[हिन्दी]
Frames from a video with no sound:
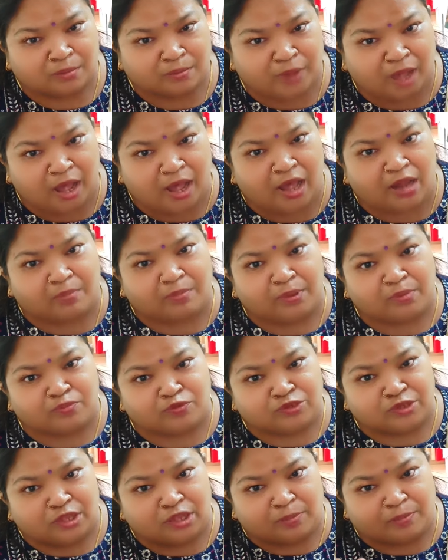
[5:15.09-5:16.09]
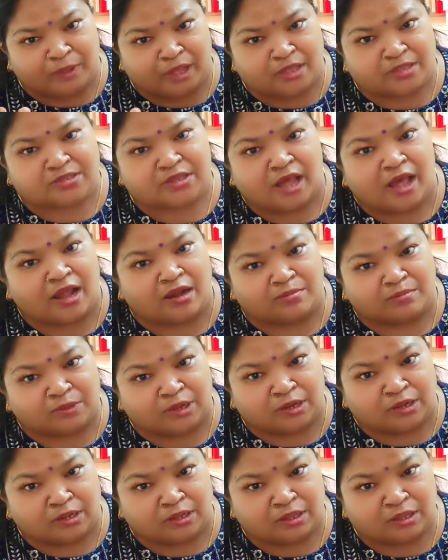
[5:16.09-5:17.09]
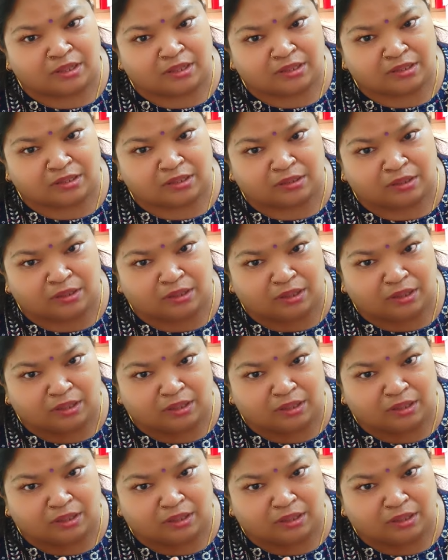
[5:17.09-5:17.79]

बाहर में मुझे एक पहचान मिले कि